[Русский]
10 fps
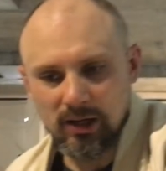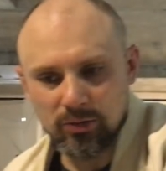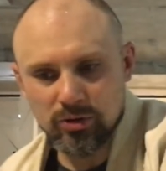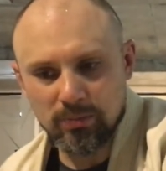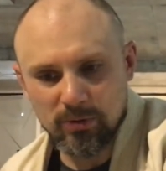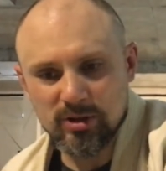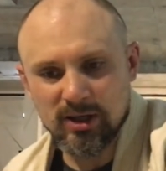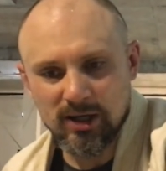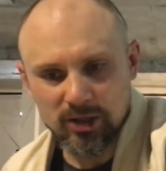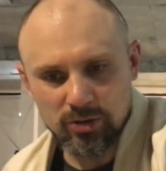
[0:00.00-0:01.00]
Э, нужно
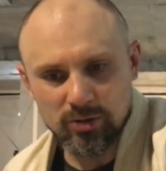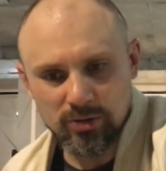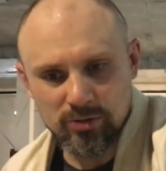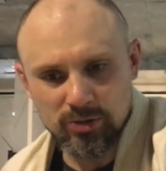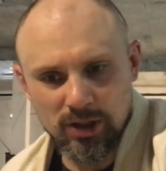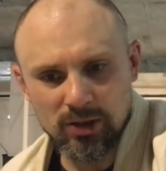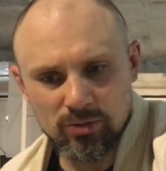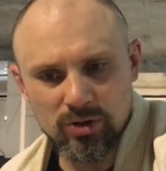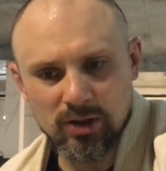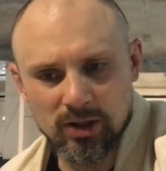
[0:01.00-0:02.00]
просто хорошо это изучать,
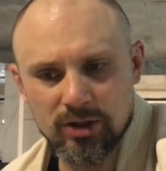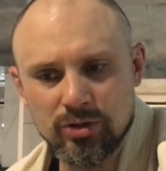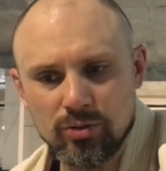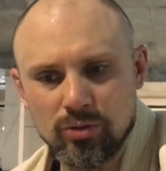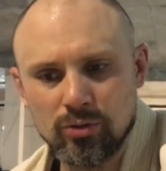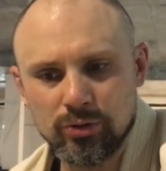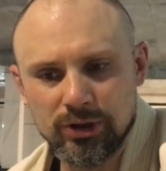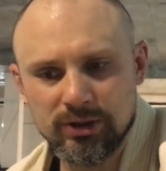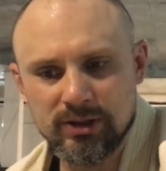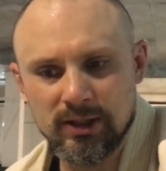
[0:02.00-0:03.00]
нужно хорошо
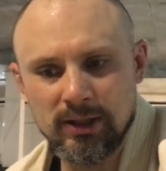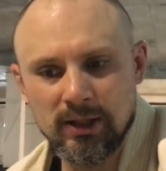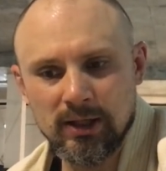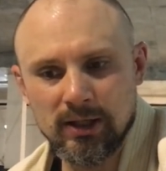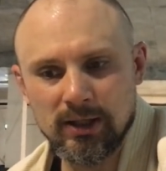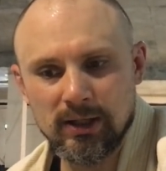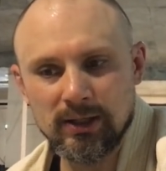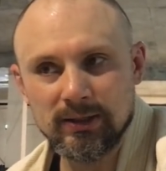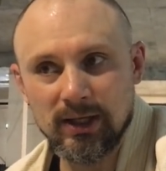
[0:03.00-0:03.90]
учиться э,